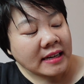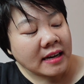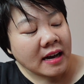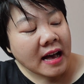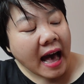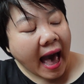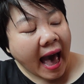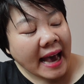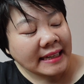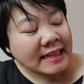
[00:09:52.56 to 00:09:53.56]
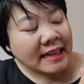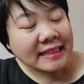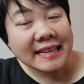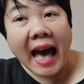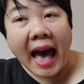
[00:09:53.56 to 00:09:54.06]
cat
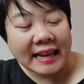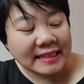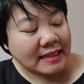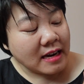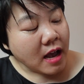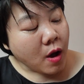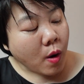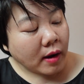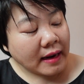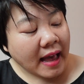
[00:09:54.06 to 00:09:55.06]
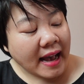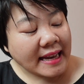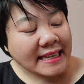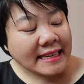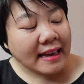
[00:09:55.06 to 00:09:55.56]
cat hoặc là
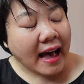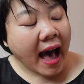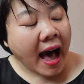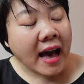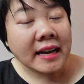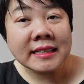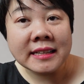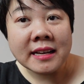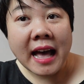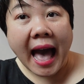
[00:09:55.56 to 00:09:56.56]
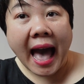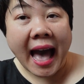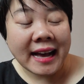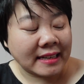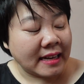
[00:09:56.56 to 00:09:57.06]
ak
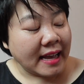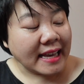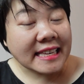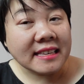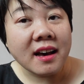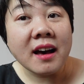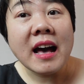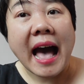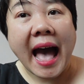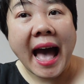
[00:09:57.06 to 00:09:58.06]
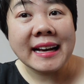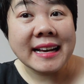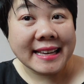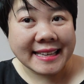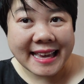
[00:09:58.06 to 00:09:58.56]
ak yơ ak
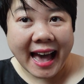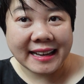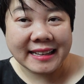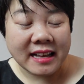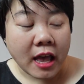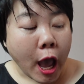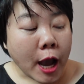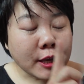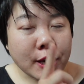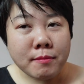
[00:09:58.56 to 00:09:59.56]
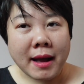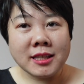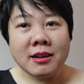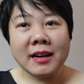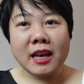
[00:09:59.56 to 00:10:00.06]
yak nhưng mà
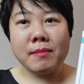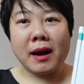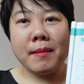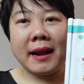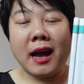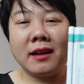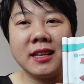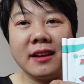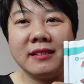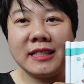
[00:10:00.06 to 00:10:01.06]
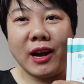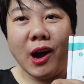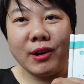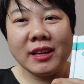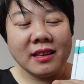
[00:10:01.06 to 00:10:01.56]
trước khi mà các bạn hà dạy được trẻ
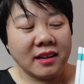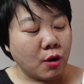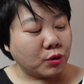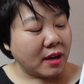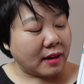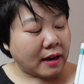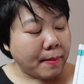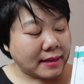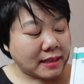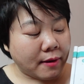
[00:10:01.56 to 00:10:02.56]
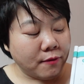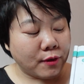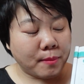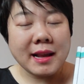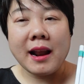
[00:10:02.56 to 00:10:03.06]
con ấy thì đầu tiên thì các bạn sẽ
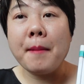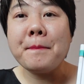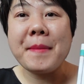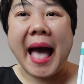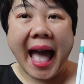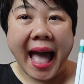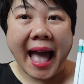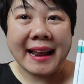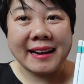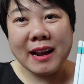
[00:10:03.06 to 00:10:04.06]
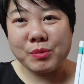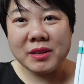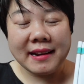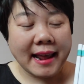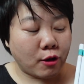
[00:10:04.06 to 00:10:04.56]
phải biết là âm a này đọc như
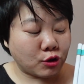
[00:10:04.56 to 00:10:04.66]
thế nào